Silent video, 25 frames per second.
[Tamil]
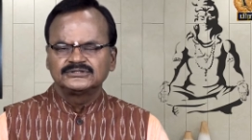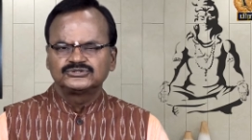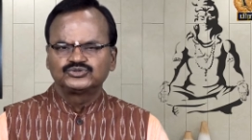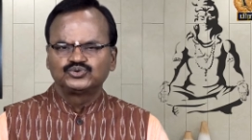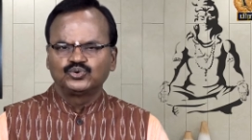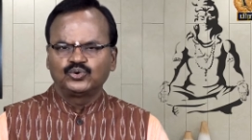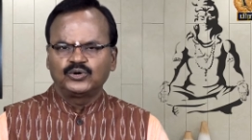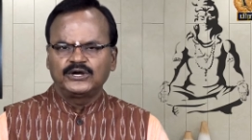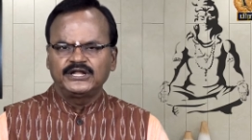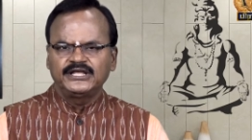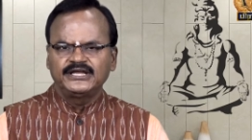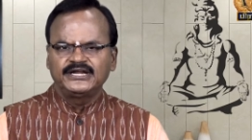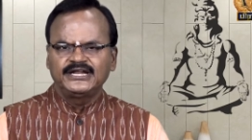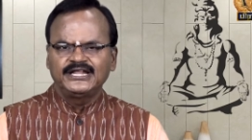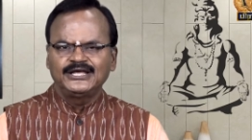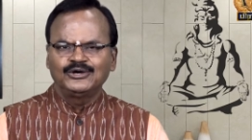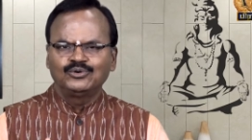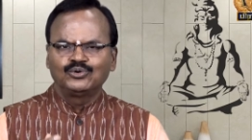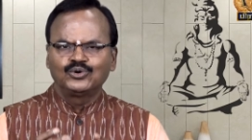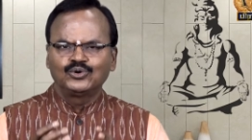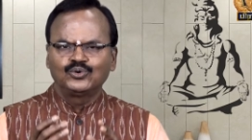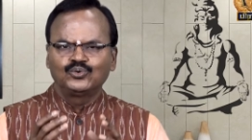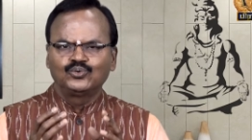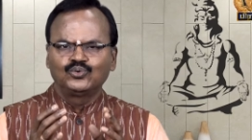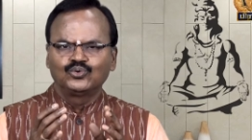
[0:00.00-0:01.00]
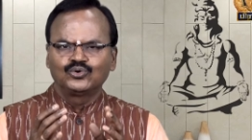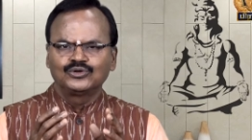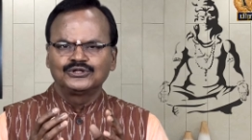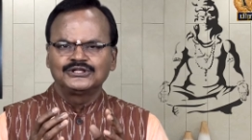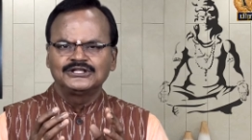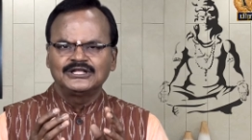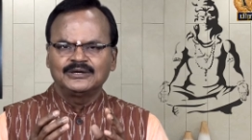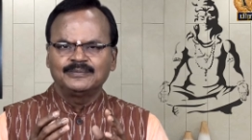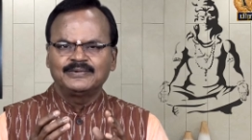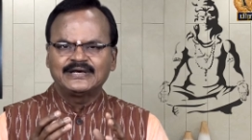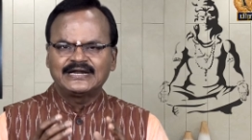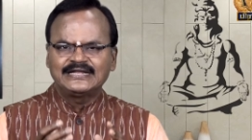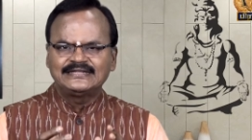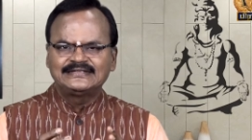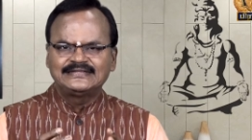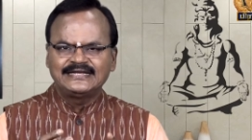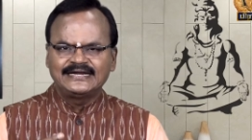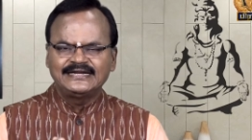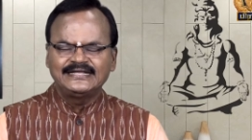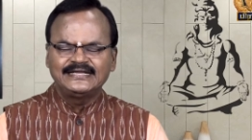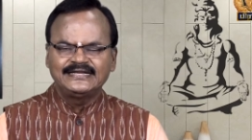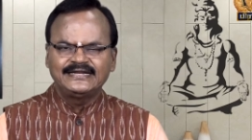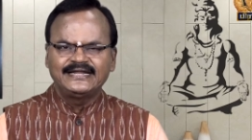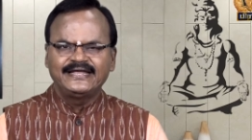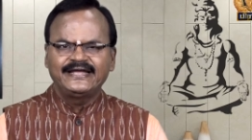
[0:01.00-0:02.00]
சோலையிலே ஒரு குறுந்த
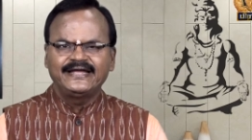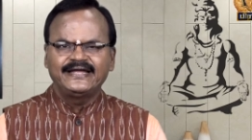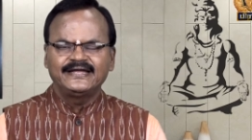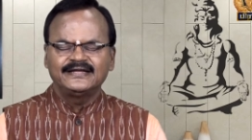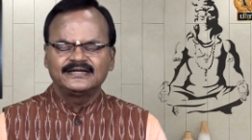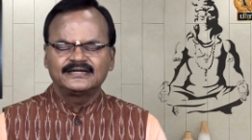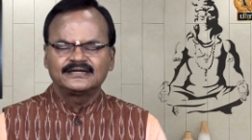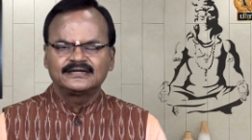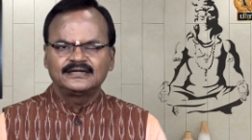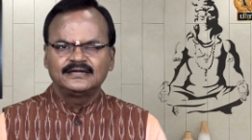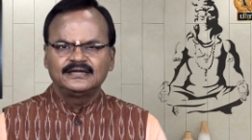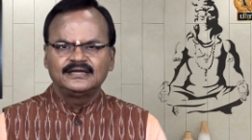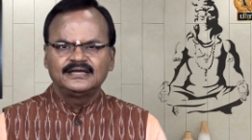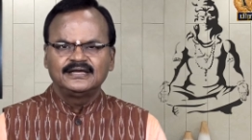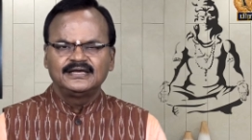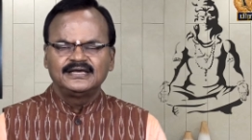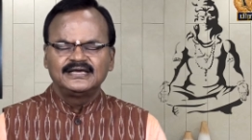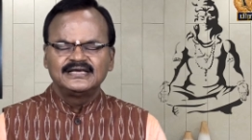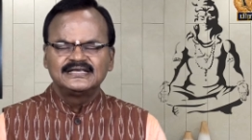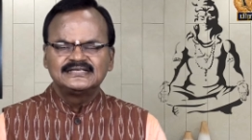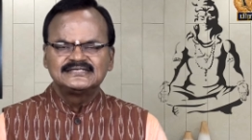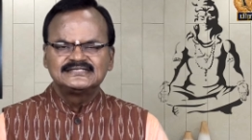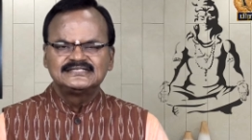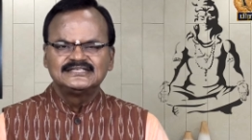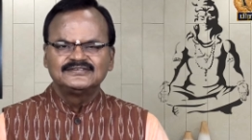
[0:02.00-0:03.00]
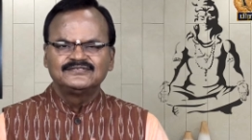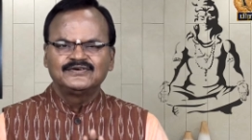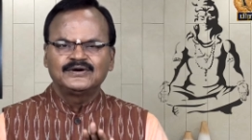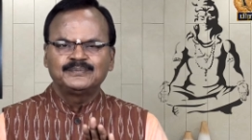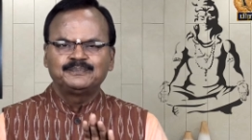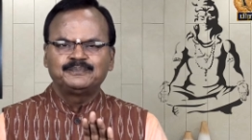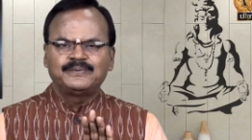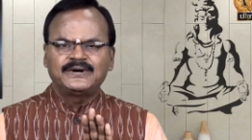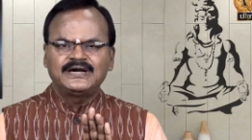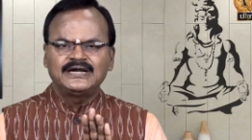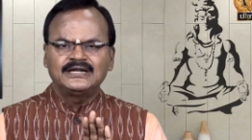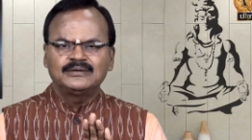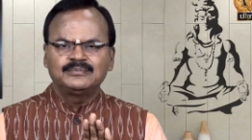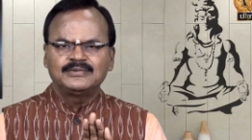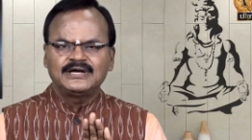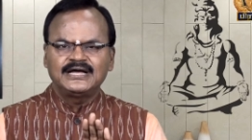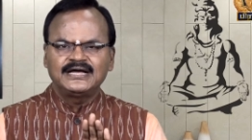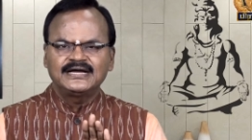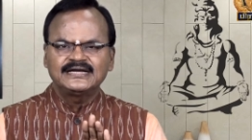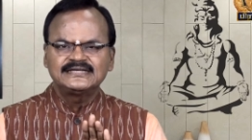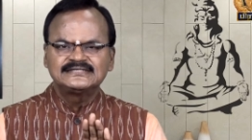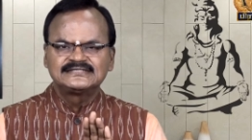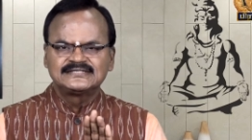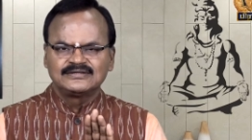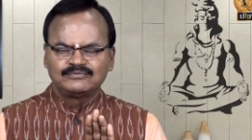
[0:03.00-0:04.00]
மரத்தடியிலே
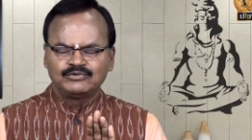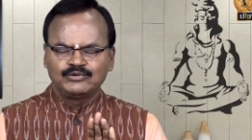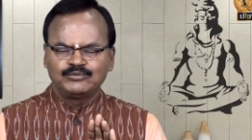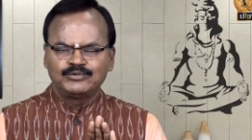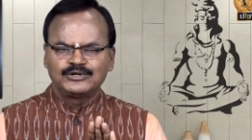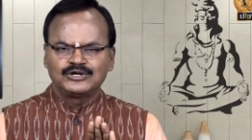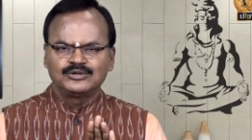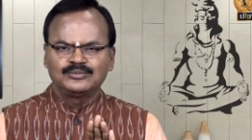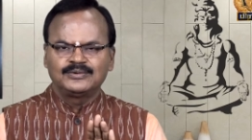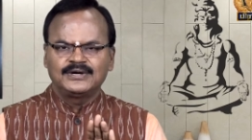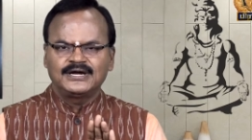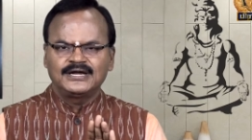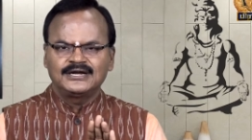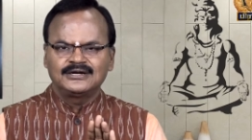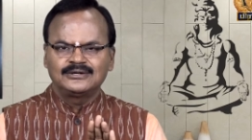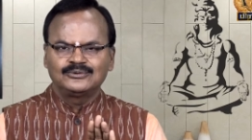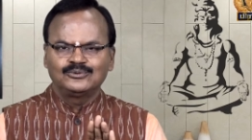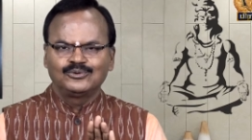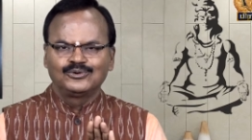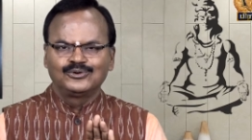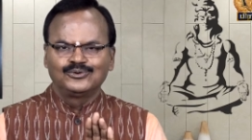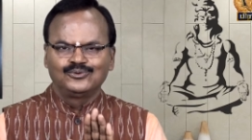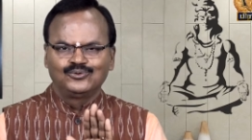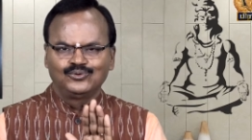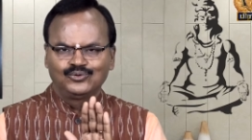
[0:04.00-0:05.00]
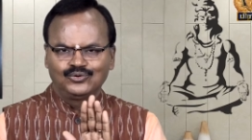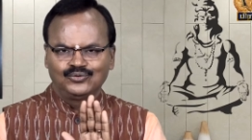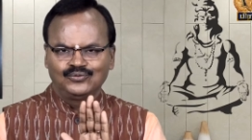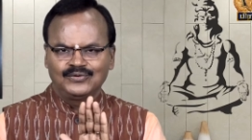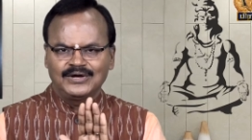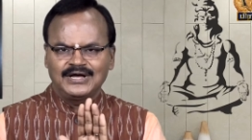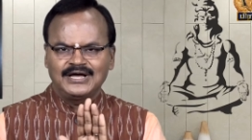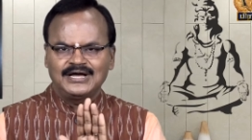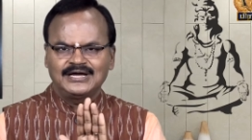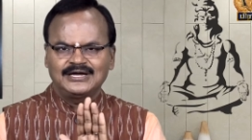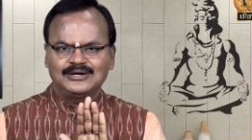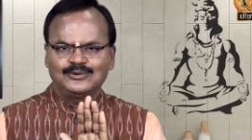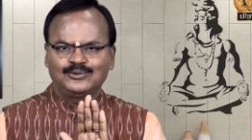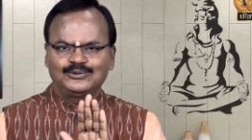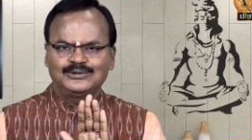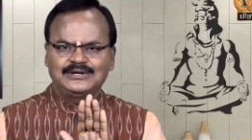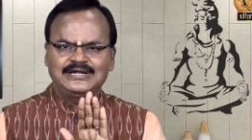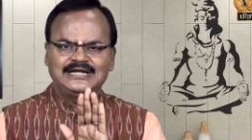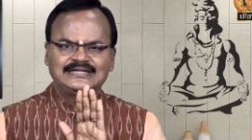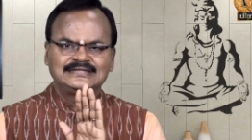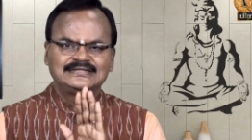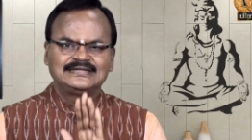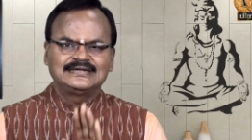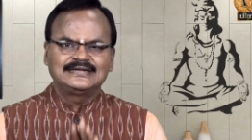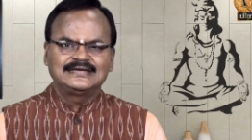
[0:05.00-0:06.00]
சிவப்பழமாக சிவபெருமான் ஒரு குருவாக
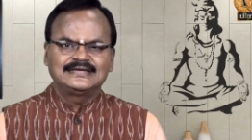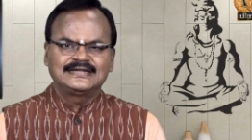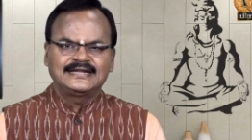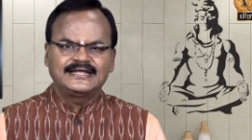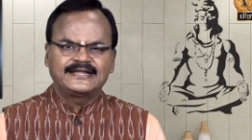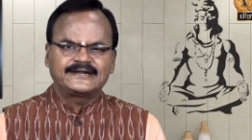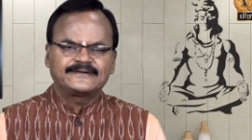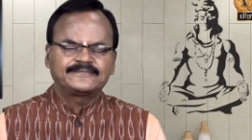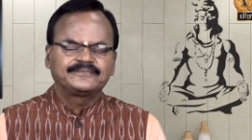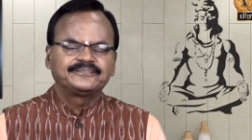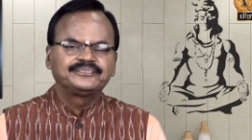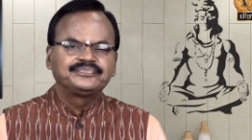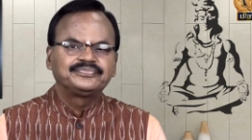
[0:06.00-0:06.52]
உட்கார்ந்திருக்கிறார்